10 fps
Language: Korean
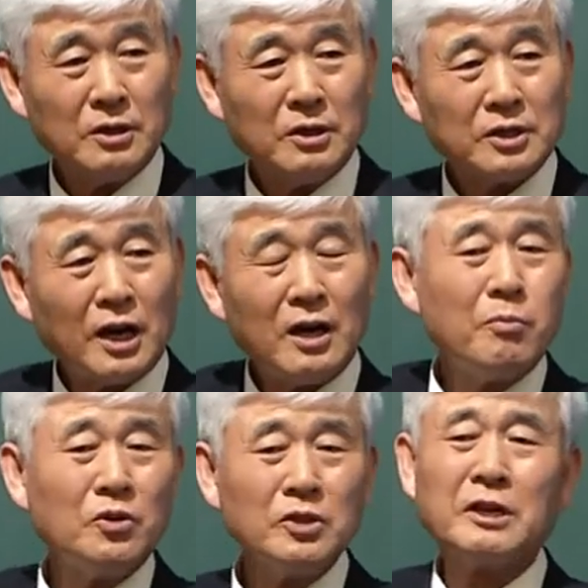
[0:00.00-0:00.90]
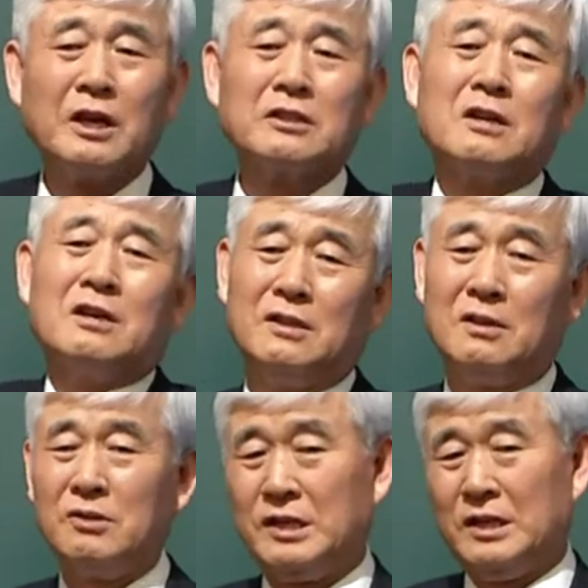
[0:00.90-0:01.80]
자본이 생산을
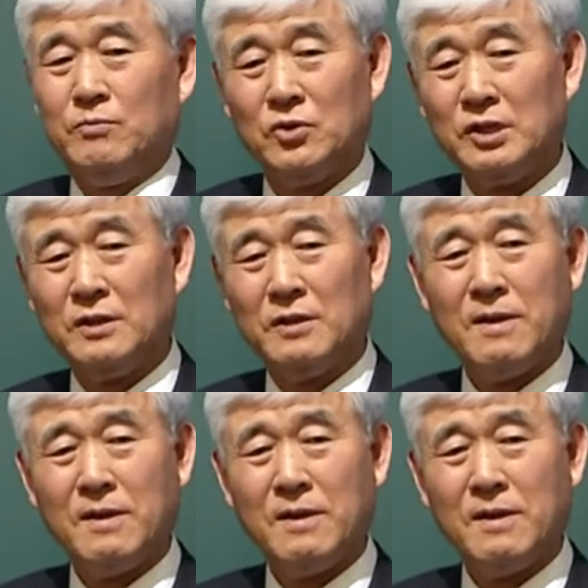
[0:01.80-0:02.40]
한다고 자본이.